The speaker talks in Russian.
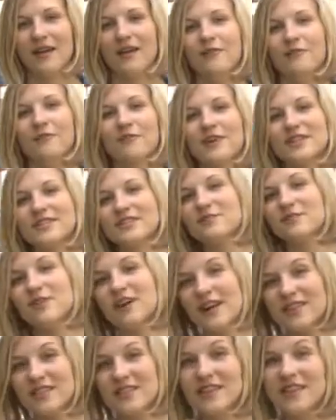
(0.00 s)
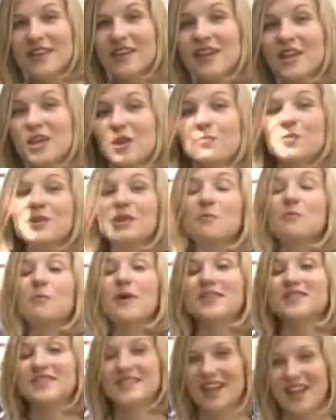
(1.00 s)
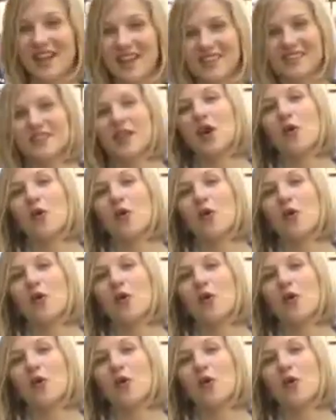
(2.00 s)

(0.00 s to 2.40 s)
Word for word: В эти выходные липки поделят на